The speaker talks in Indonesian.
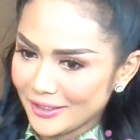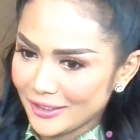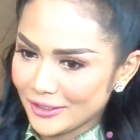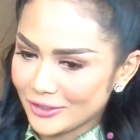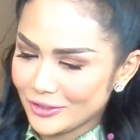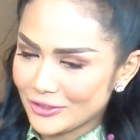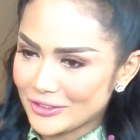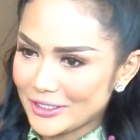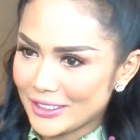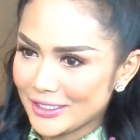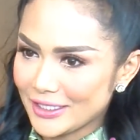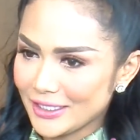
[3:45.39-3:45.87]

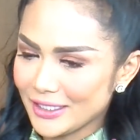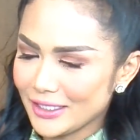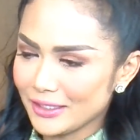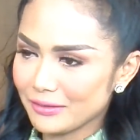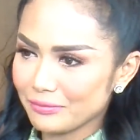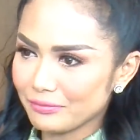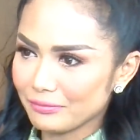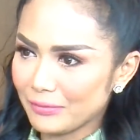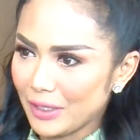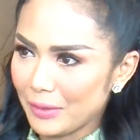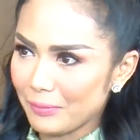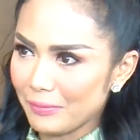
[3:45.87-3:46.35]
Gitu. Jadi
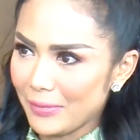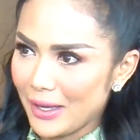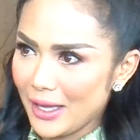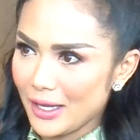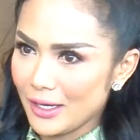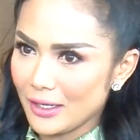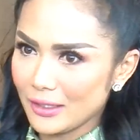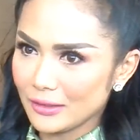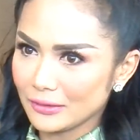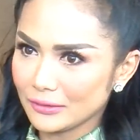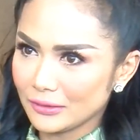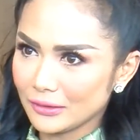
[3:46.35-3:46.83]

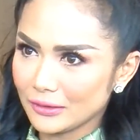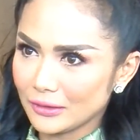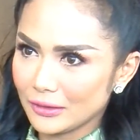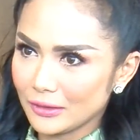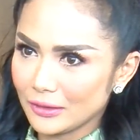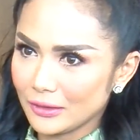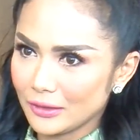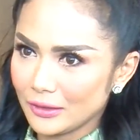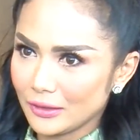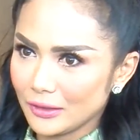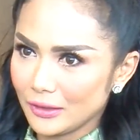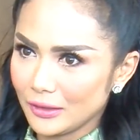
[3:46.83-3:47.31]
memang
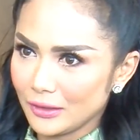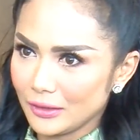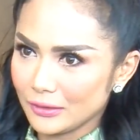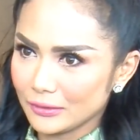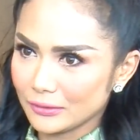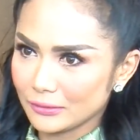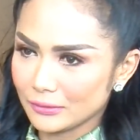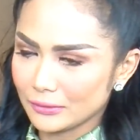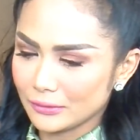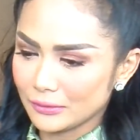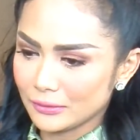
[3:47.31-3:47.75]
eh,